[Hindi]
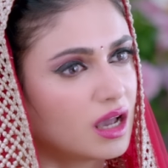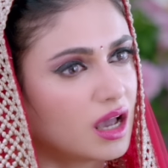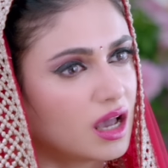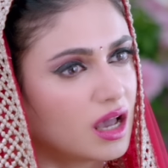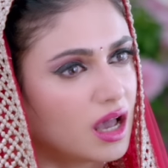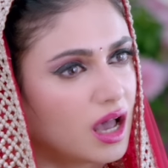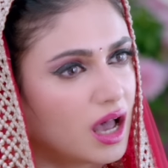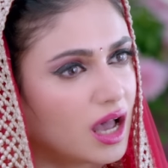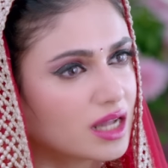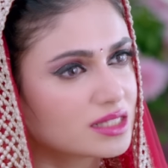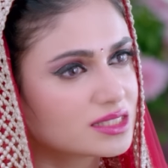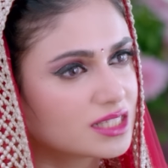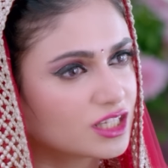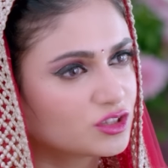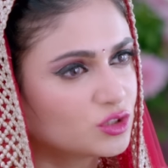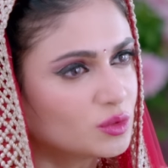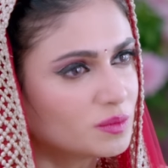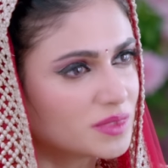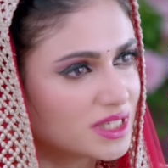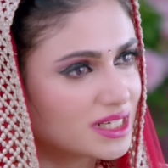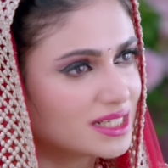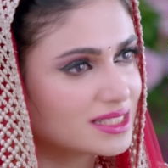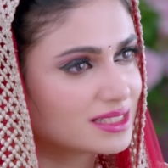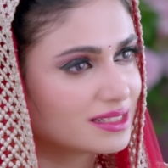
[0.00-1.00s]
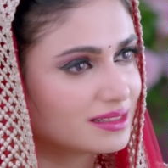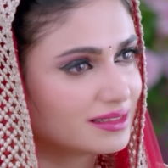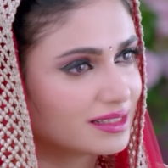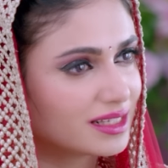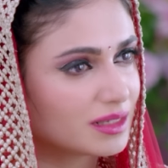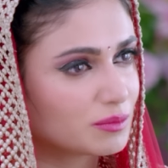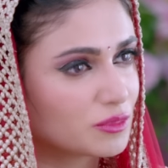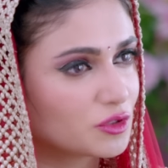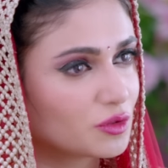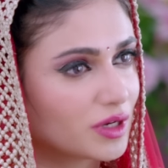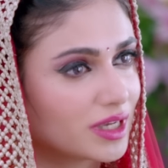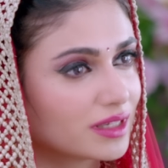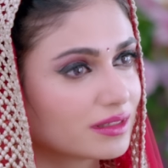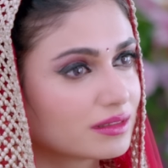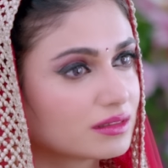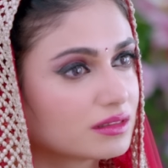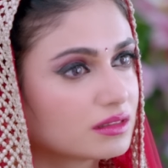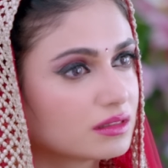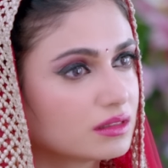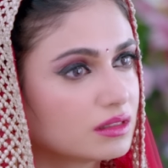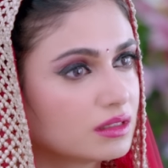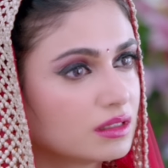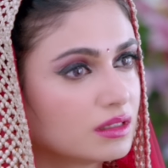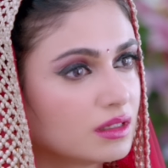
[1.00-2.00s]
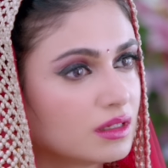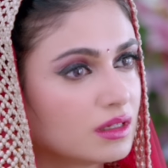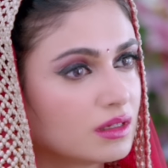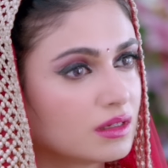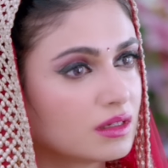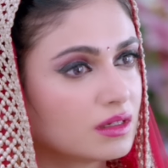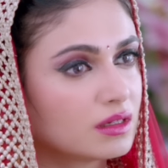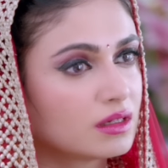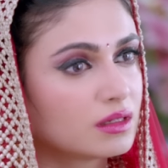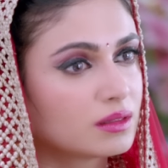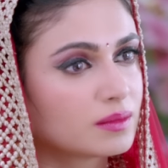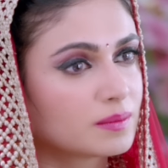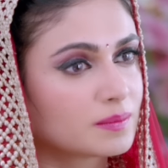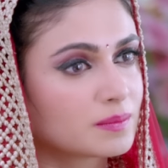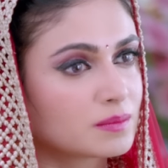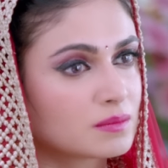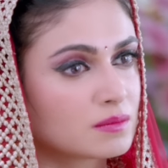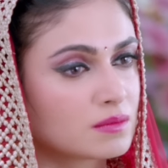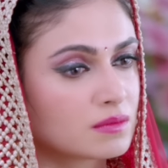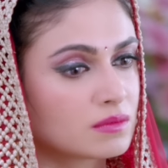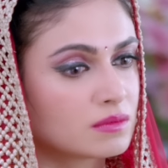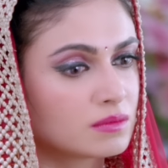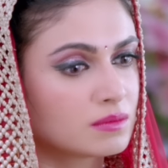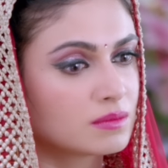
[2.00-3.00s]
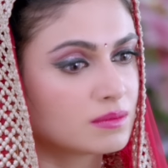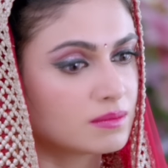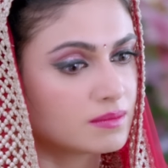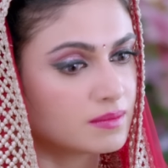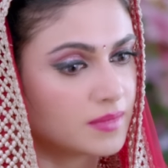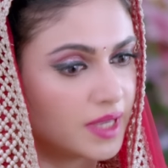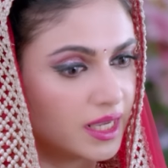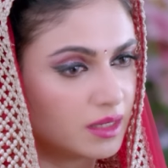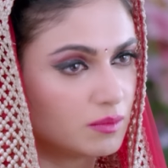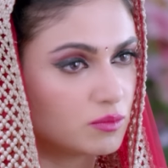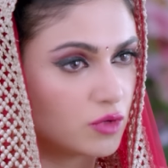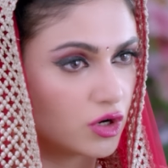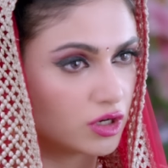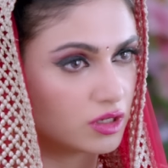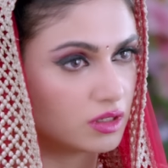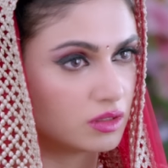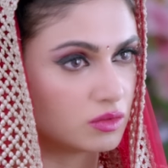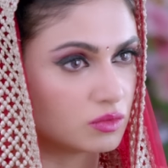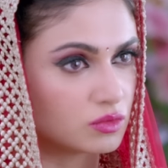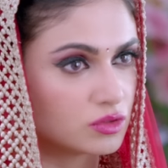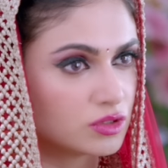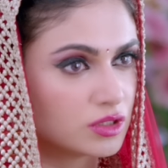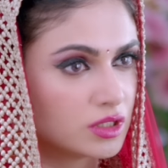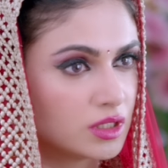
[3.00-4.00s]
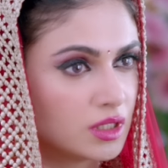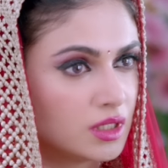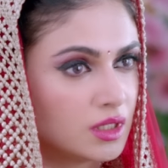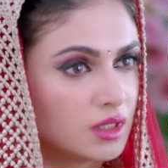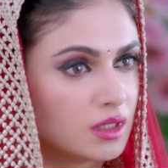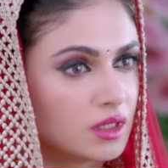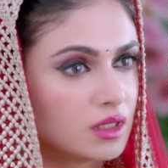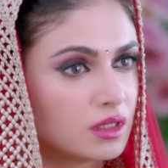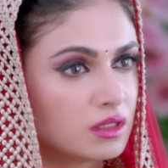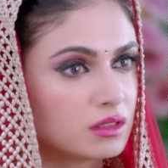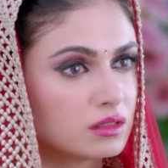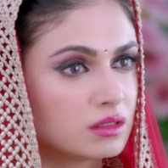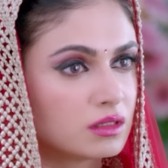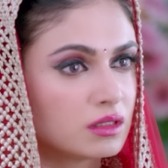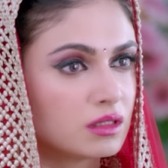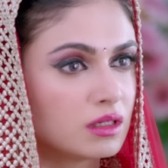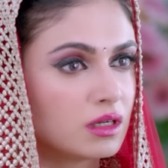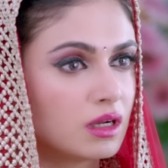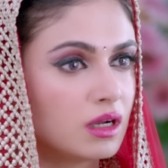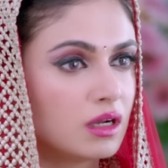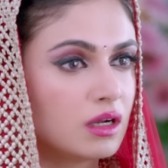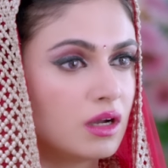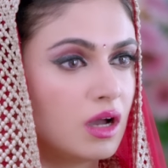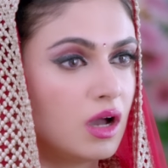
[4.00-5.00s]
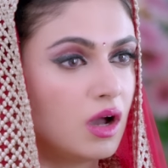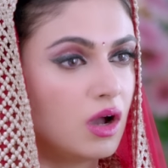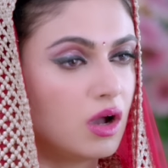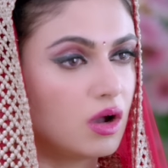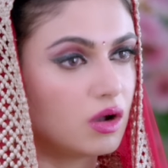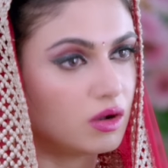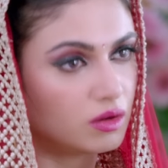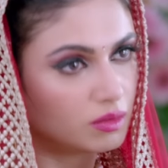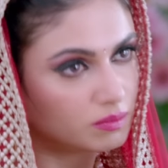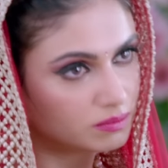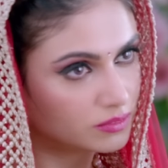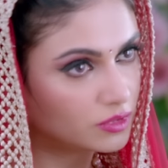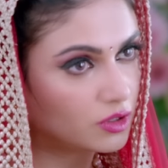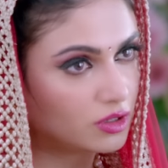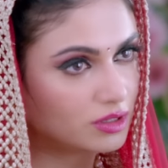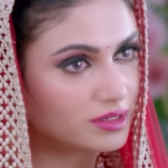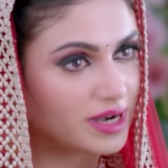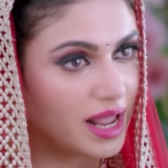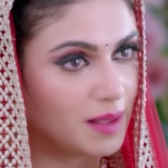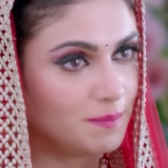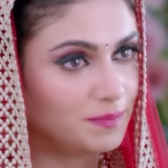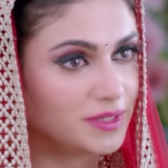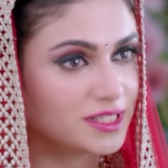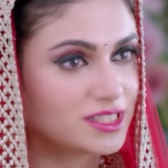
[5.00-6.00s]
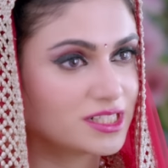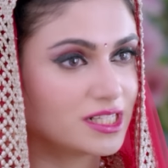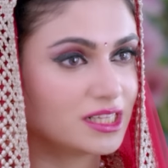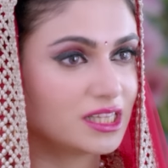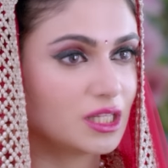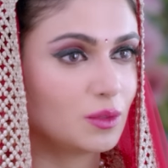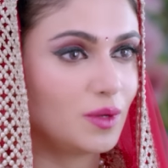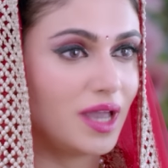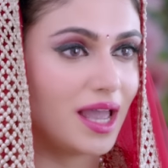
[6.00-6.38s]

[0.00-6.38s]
हादसा तो मेरी जिंदगी में हुआ है मैं एक मॉडल हूँ हाँ, रंग पे चलते हुए